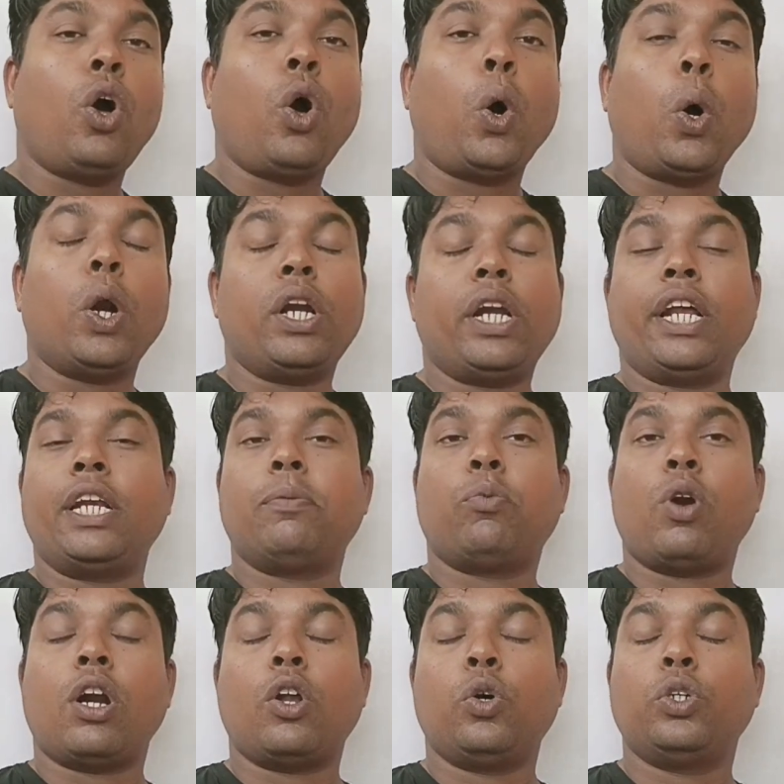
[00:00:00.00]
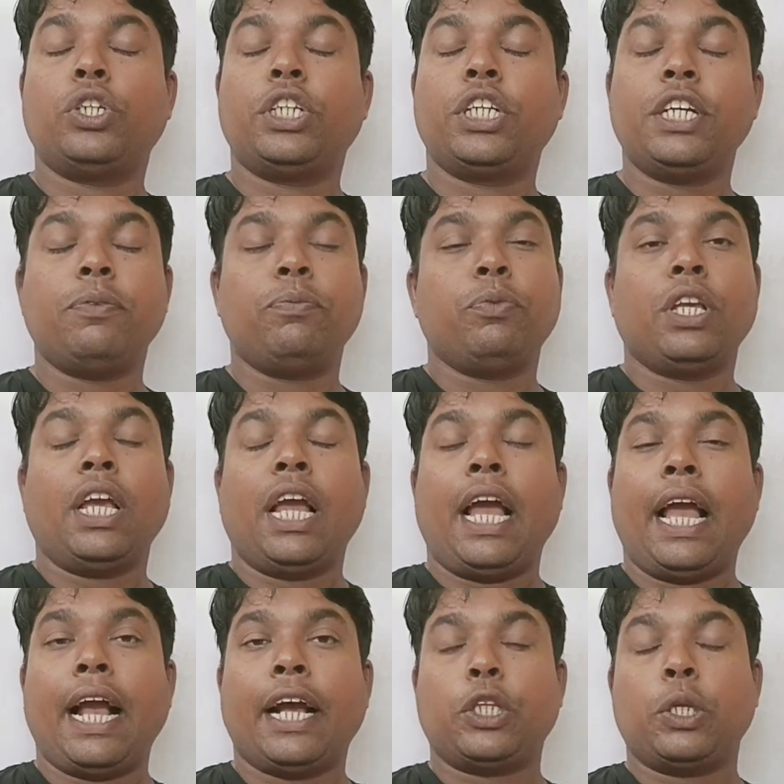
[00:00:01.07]
অনলাইনে পড়ানো হচ্ছে
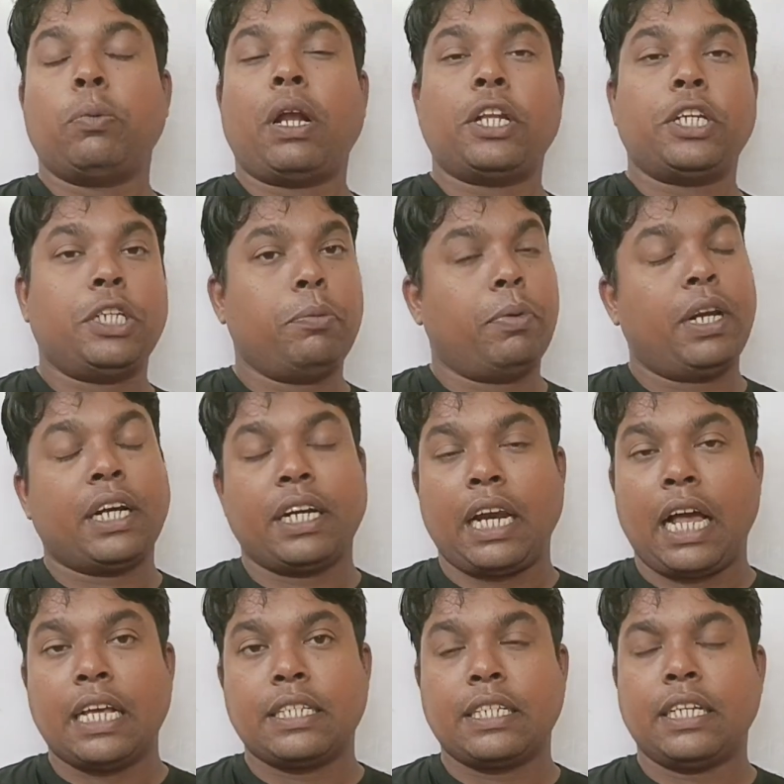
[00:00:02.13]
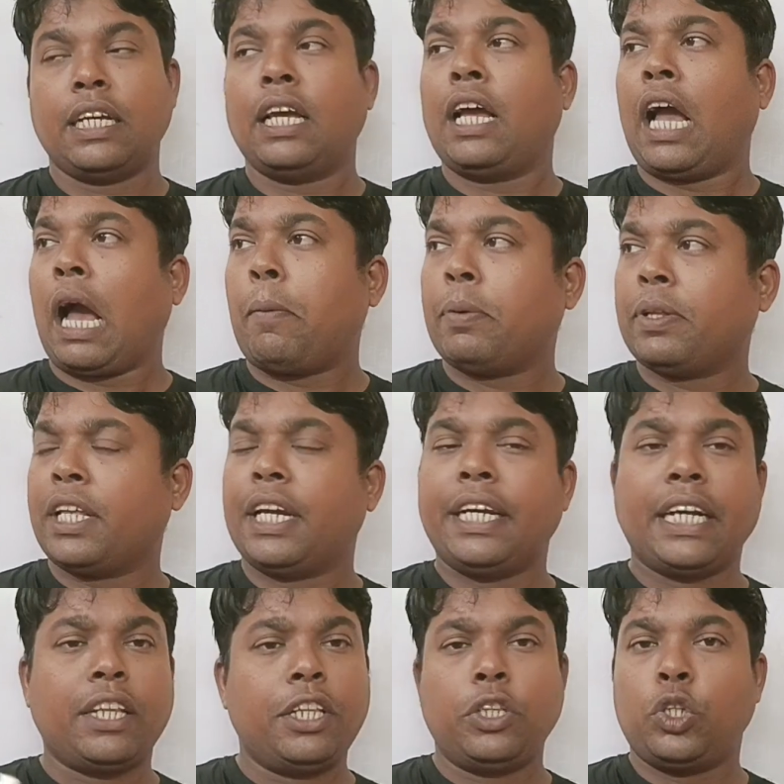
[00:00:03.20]
একদম রাত্রিবেলায় ক্লাস আমাদের এটা
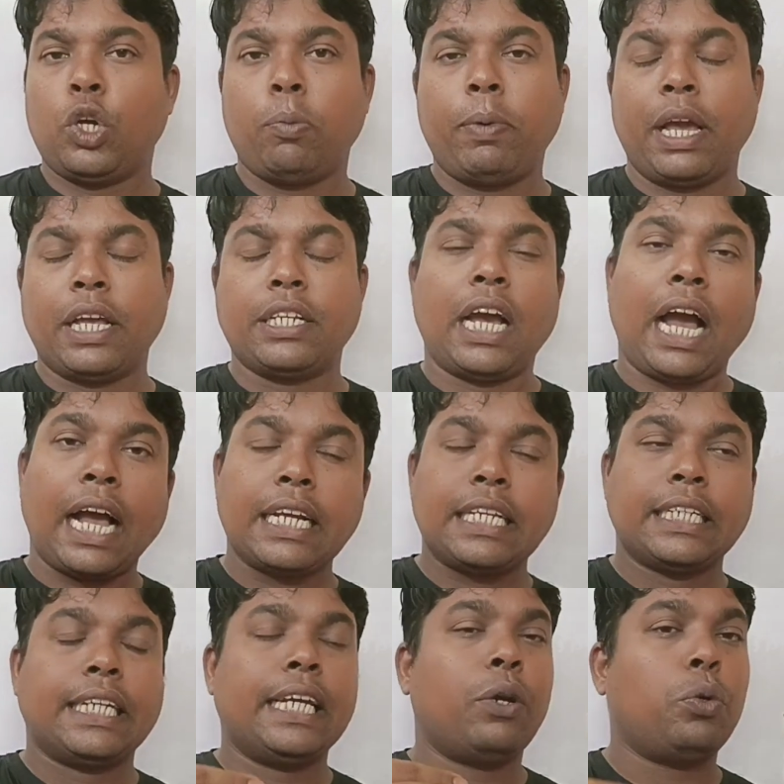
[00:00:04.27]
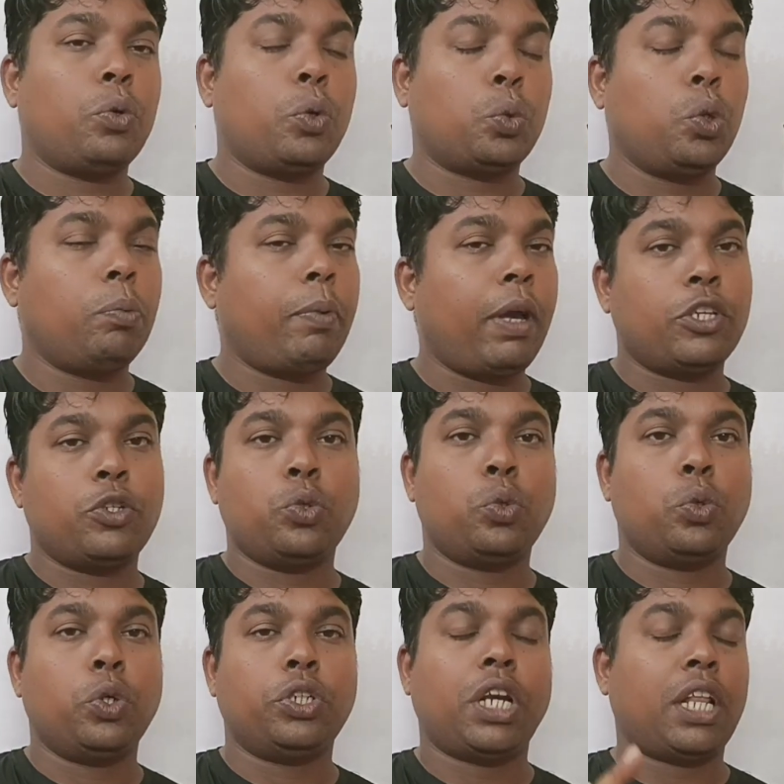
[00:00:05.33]
দ্বিতীয় ব্যাচ আজকের নতুন ব্যাচ শুরু
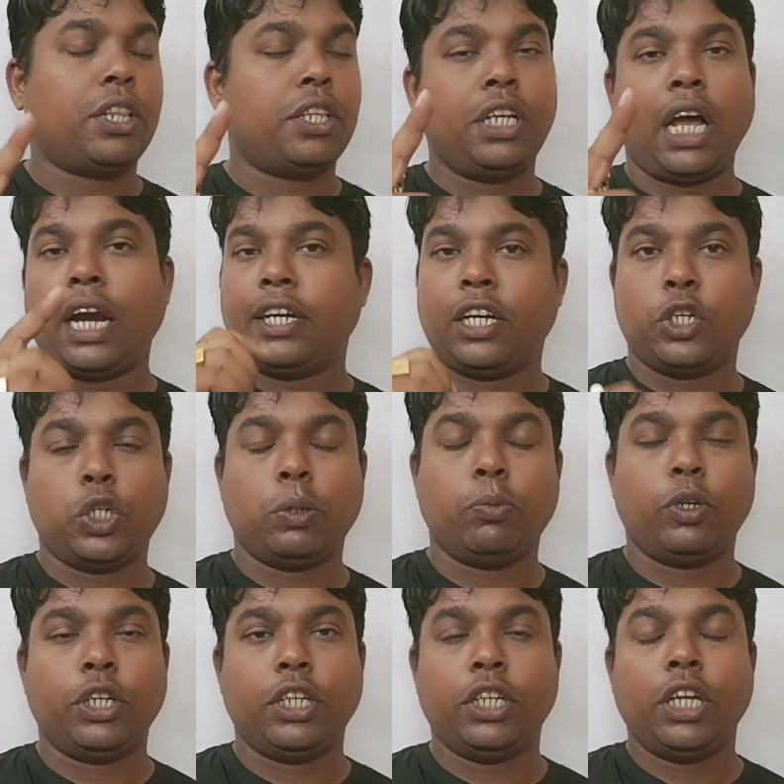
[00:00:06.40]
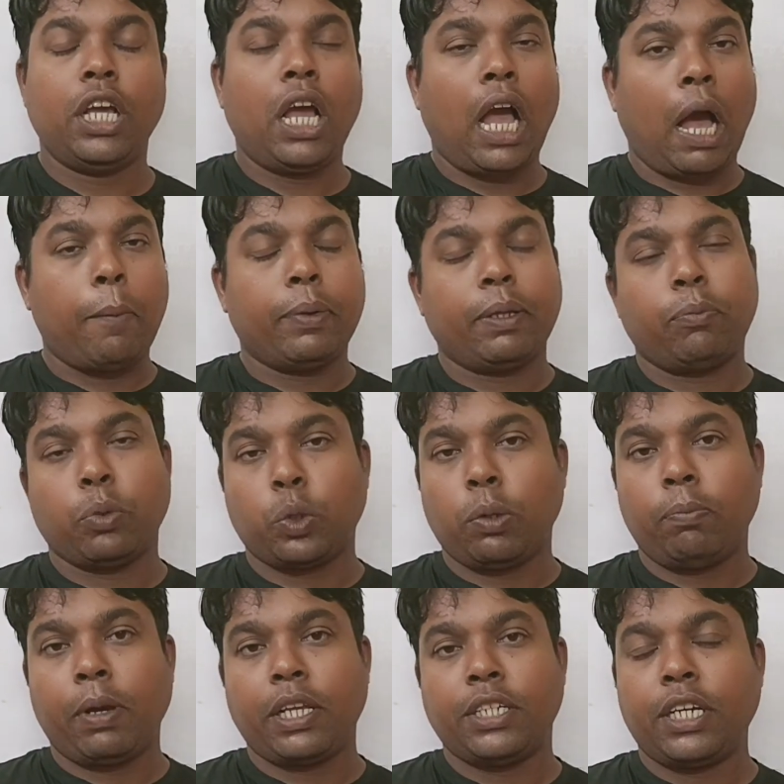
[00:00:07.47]
হয়েছে রাত্রি আটটার সময় আমাদের প্রথম
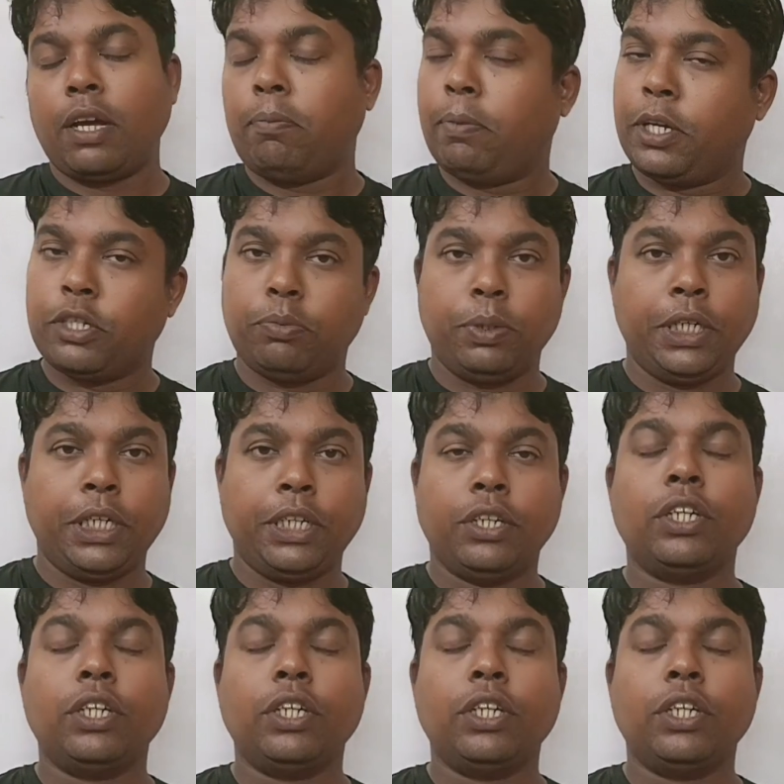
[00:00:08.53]
ব্যাচটা বেশ ভিড়